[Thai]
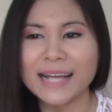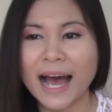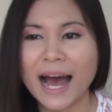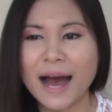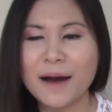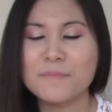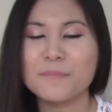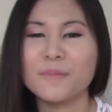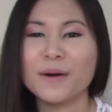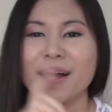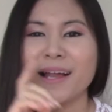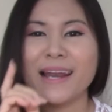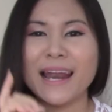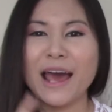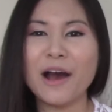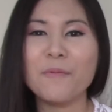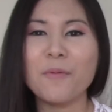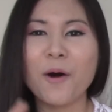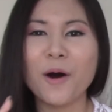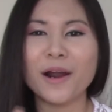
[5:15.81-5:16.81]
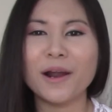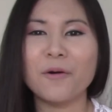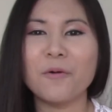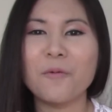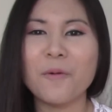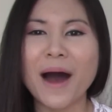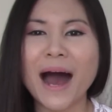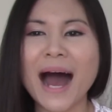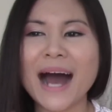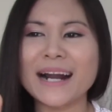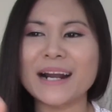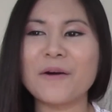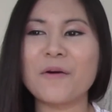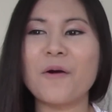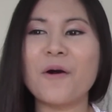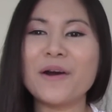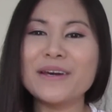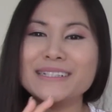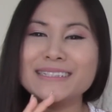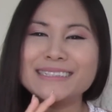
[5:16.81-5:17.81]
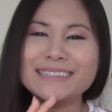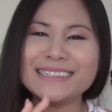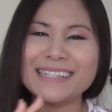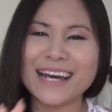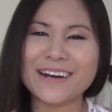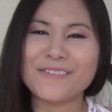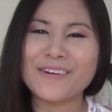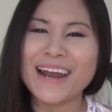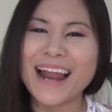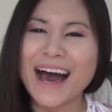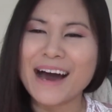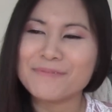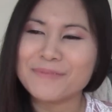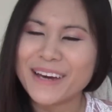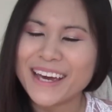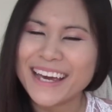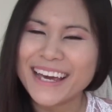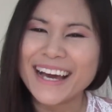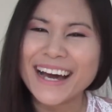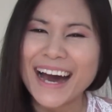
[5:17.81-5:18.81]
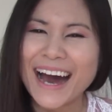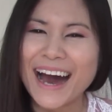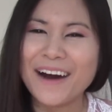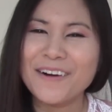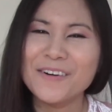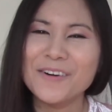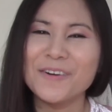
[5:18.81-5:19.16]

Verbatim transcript: ทำแล้วพอเราว่างเราค่อยเจียดเวลาไปให้เขา